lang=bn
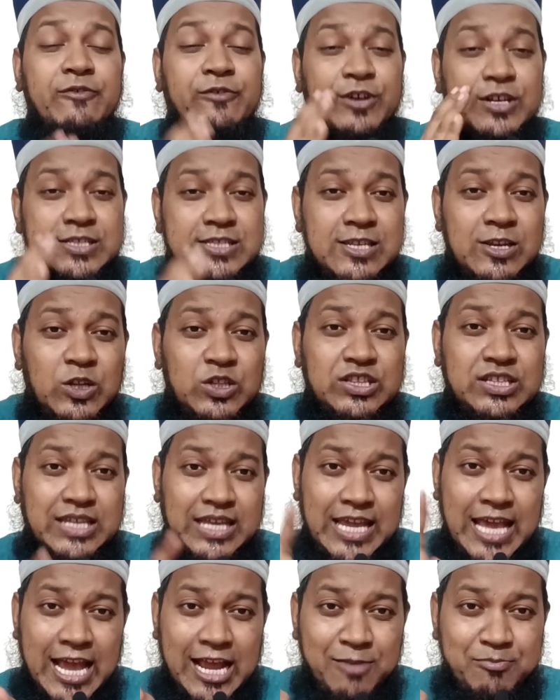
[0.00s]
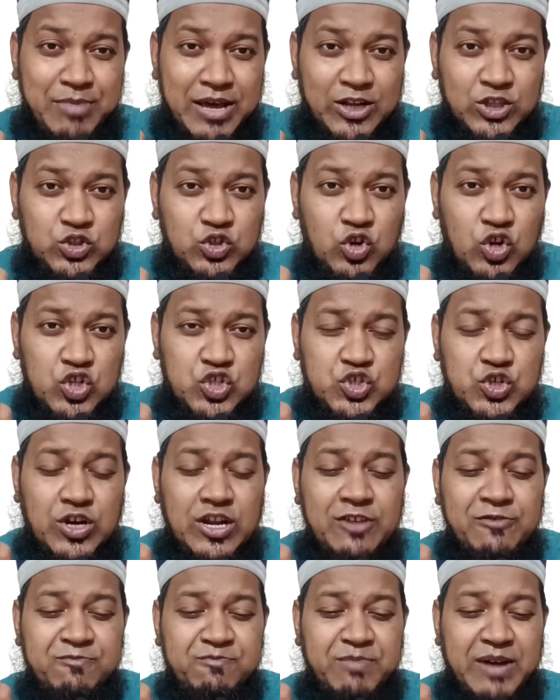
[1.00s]
ফজিলত কি একবার দুরুদ
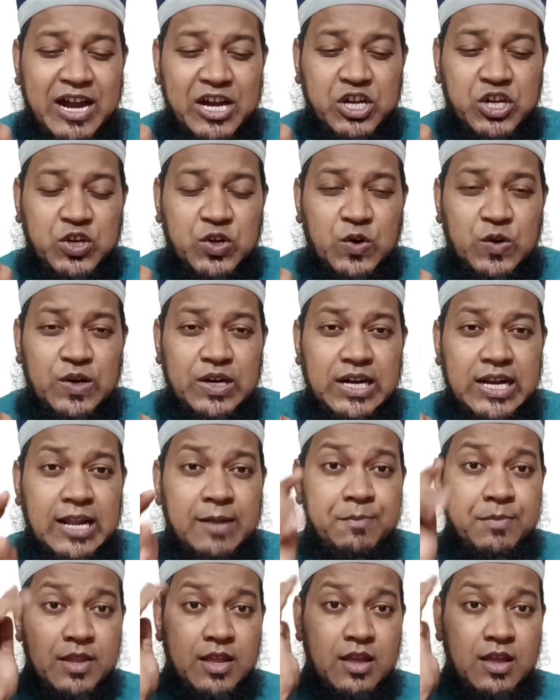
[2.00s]
শরীফ পাঠ করলে